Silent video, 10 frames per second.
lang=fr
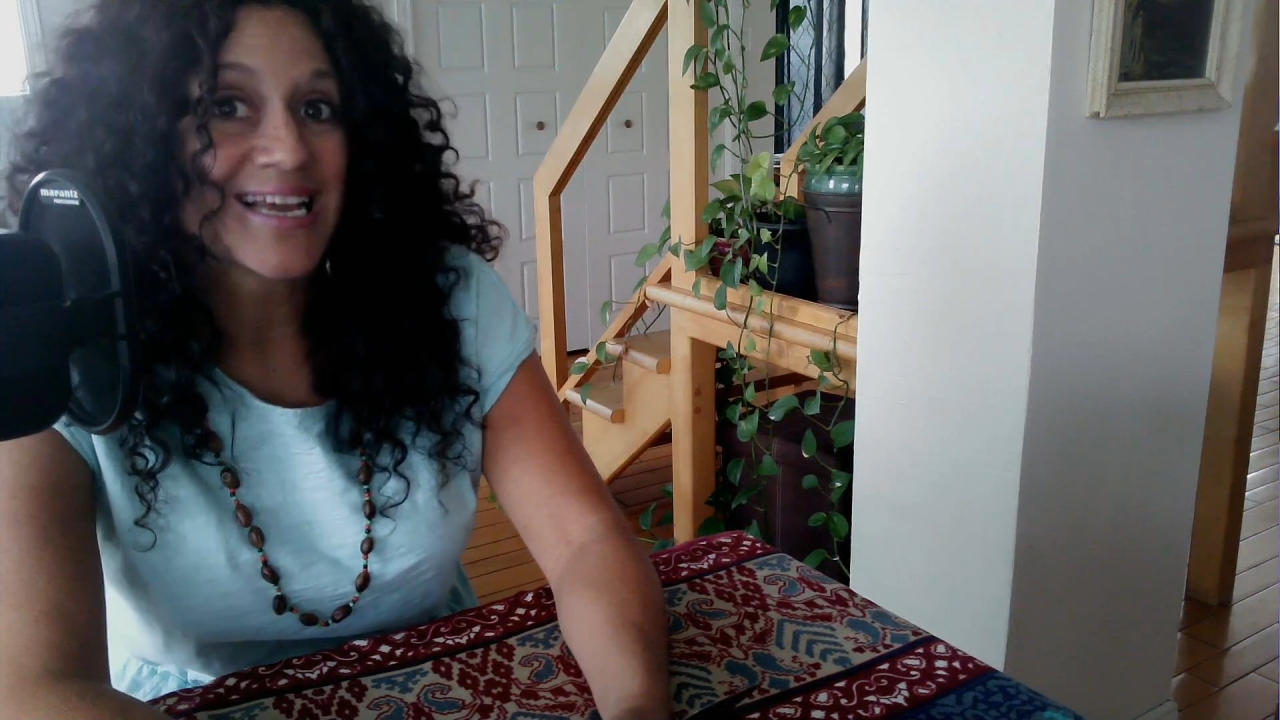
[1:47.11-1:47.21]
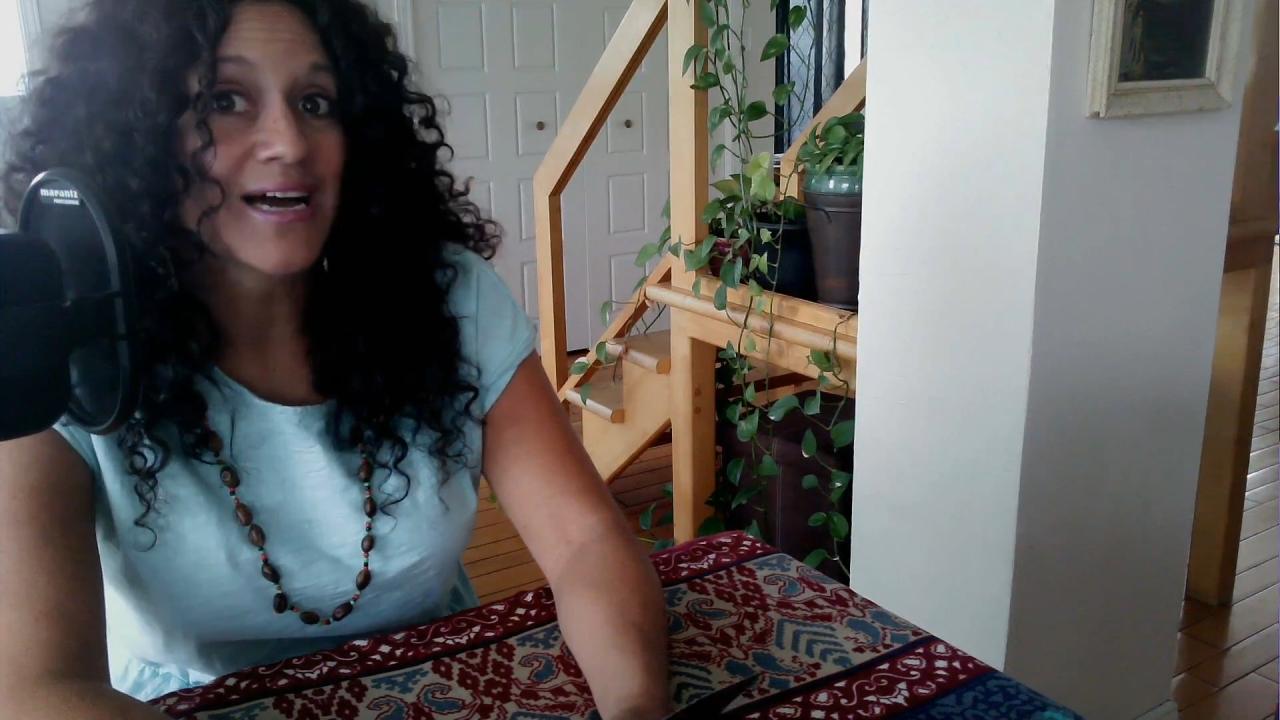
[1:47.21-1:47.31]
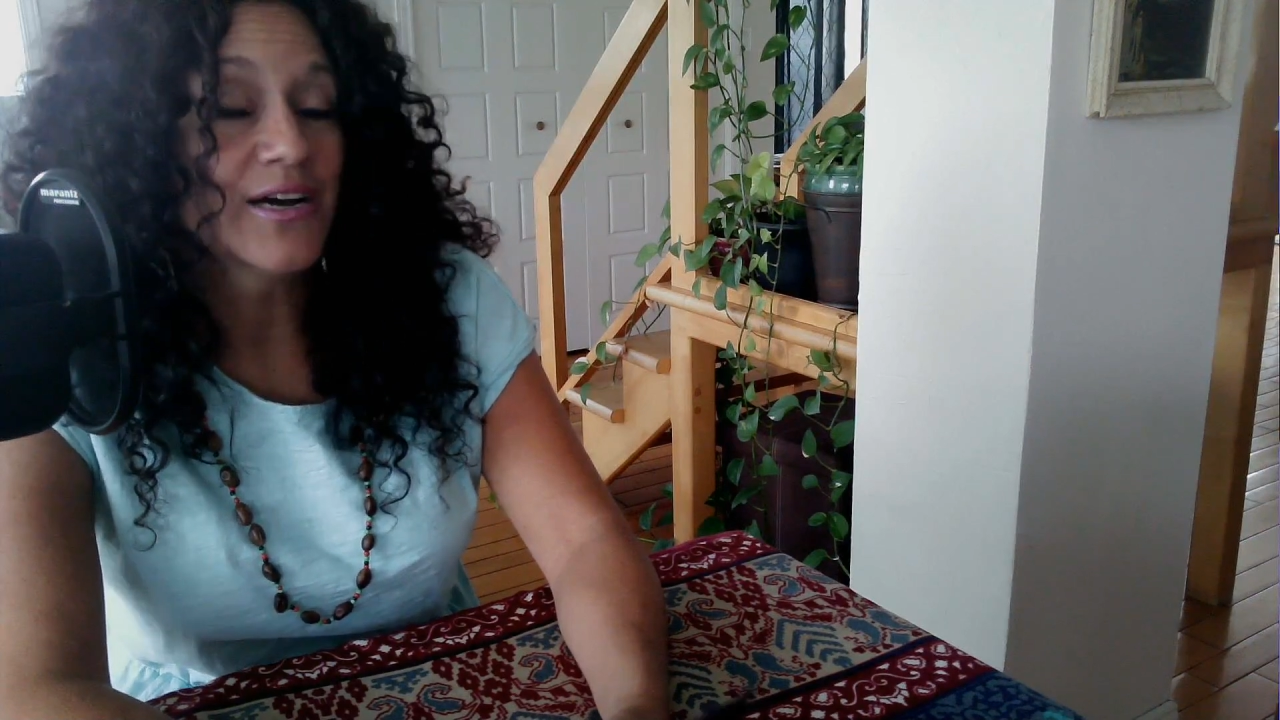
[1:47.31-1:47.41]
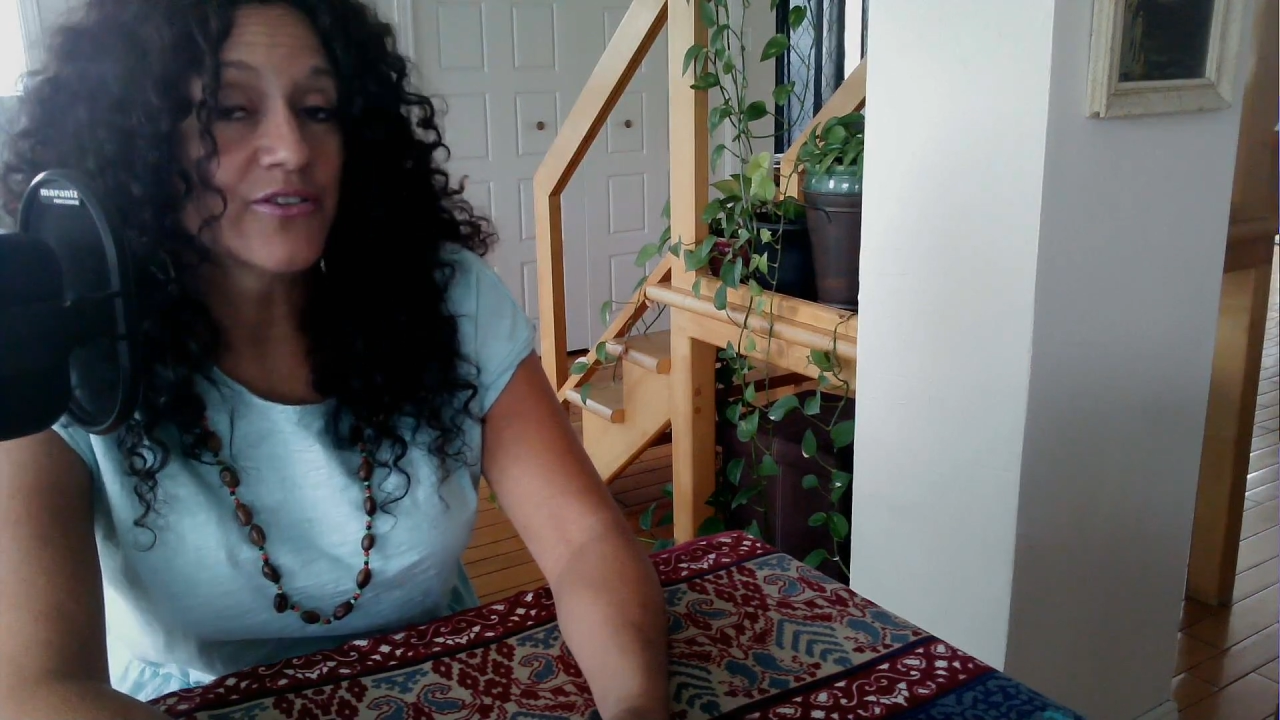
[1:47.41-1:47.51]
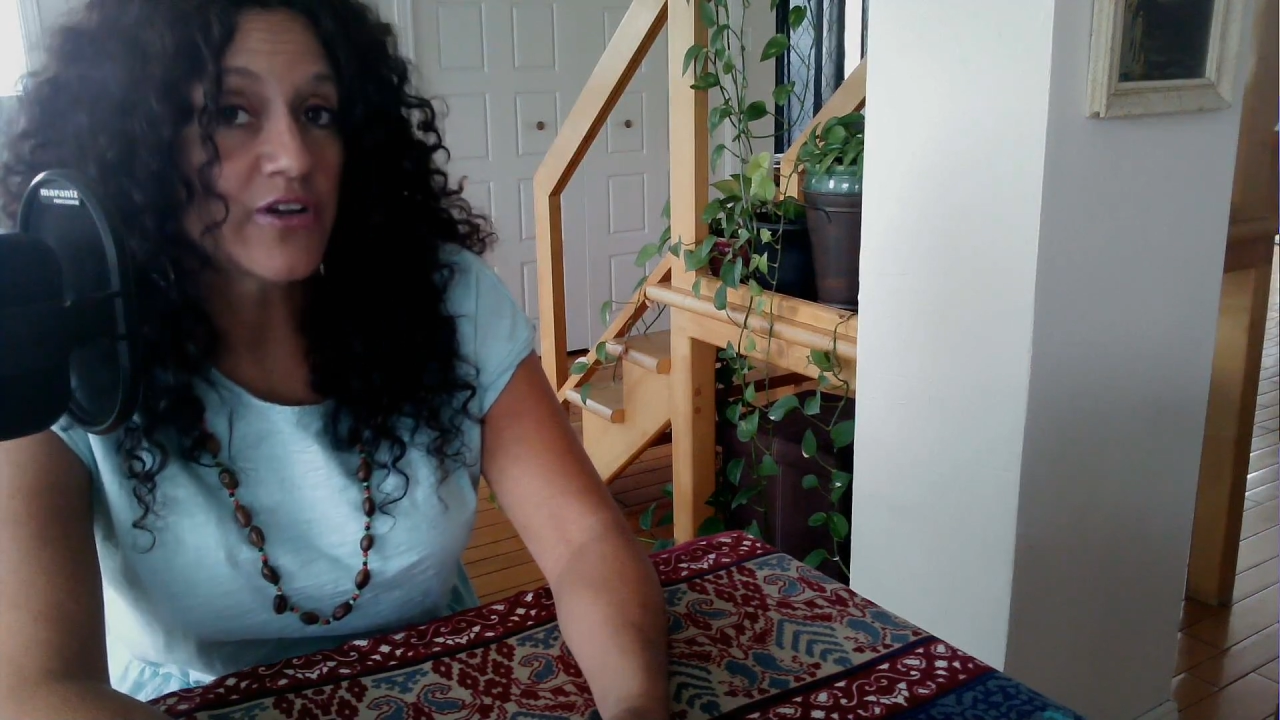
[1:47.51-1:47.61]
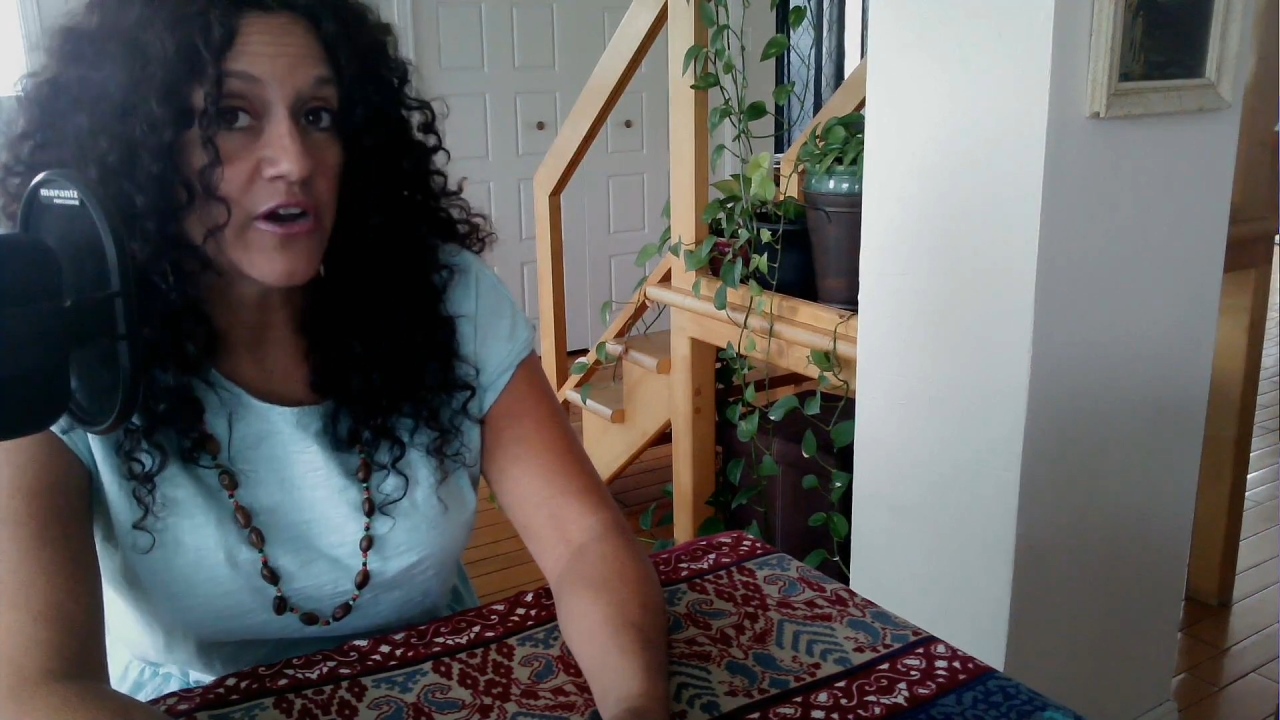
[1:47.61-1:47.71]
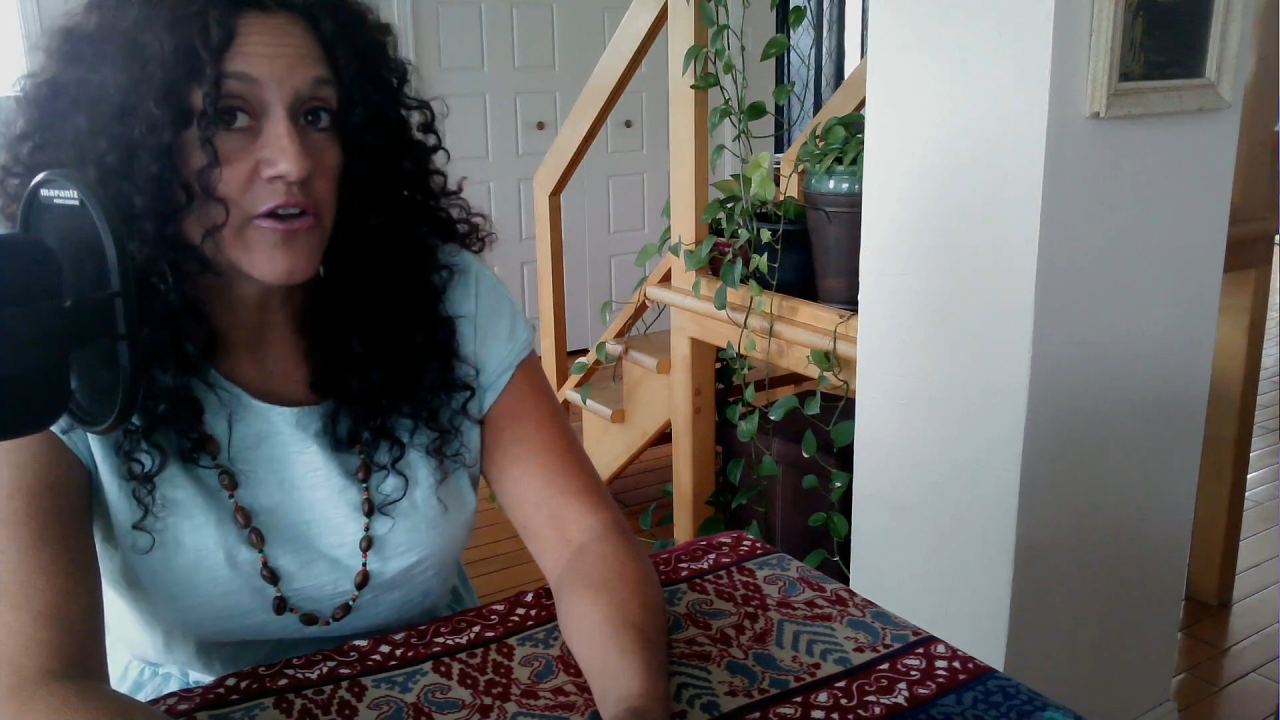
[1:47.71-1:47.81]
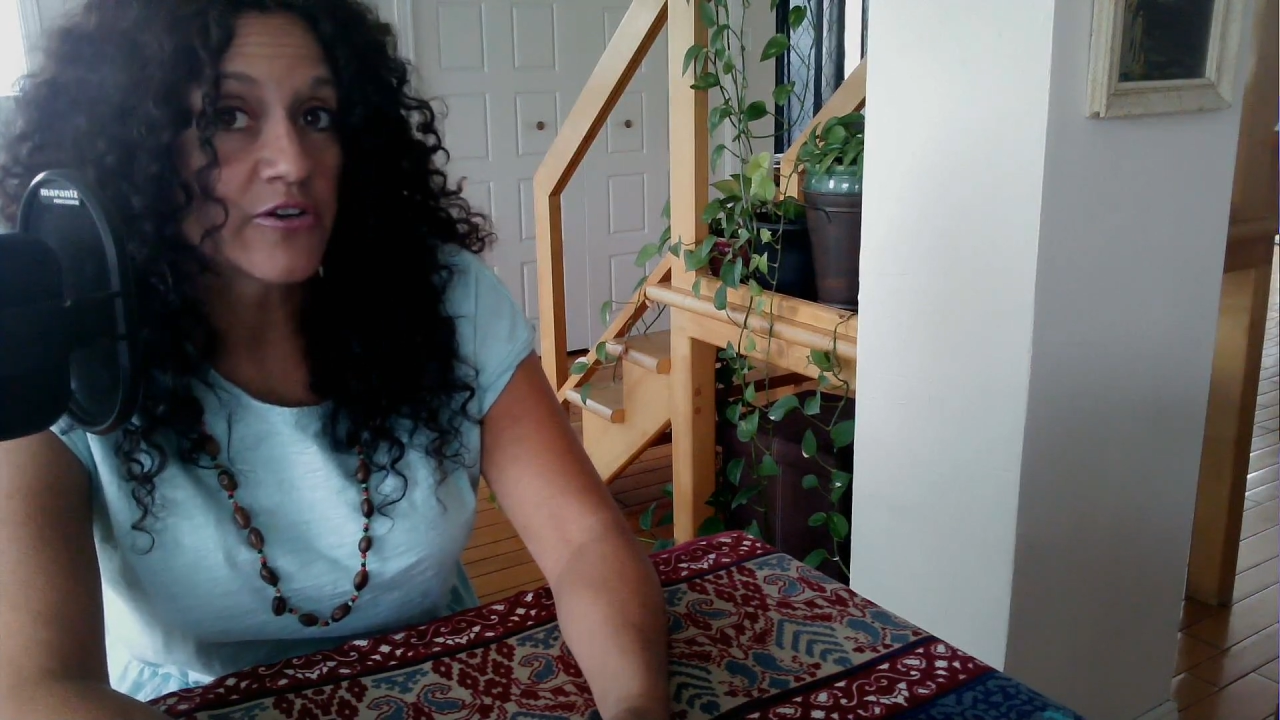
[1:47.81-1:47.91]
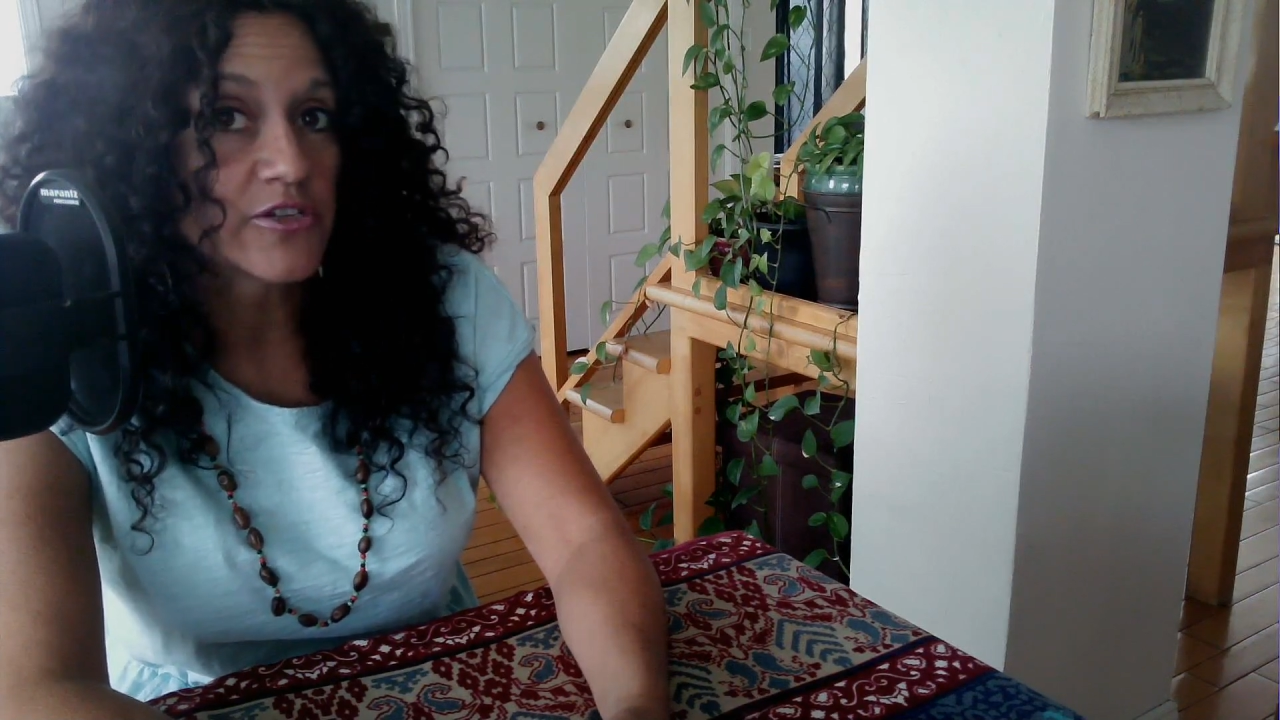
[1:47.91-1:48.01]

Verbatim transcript: grandeur